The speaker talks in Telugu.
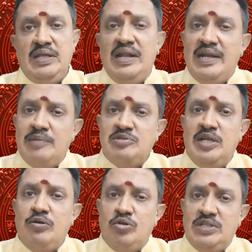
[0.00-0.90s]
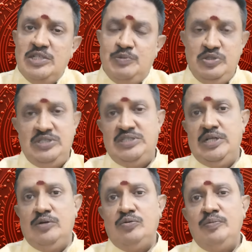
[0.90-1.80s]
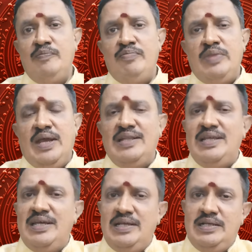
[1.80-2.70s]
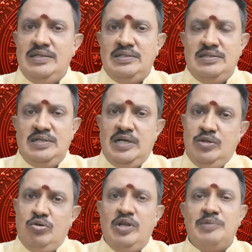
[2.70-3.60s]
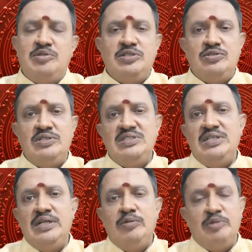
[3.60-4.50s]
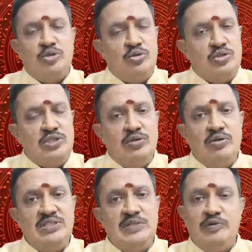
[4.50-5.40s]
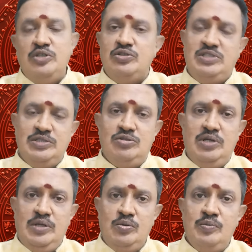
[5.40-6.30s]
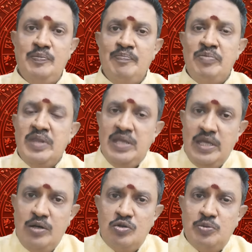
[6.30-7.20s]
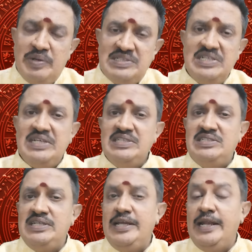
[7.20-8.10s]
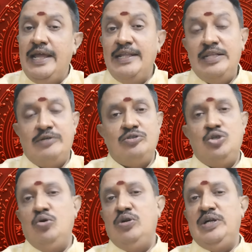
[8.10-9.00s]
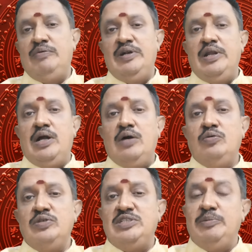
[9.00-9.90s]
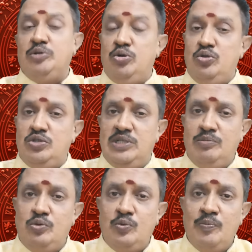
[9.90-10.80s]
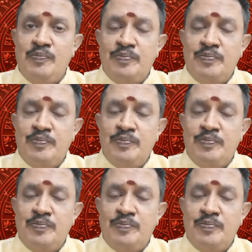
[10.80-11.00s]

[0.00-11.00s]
ఇలాంటి అంశాలను కొంత స్పృశిస్తాను అయితే గత కొన్ని ఎపిసోడ్స్ నుంచి నేను పితృదోషం గురించి వీడియోస్ చేస్తున్నాను ఈరోజు ప్రత్యేకించి నైన్త్ హౌస్లో ఉన్నటువంటి రాహు ఇచ్చే పితృదోషము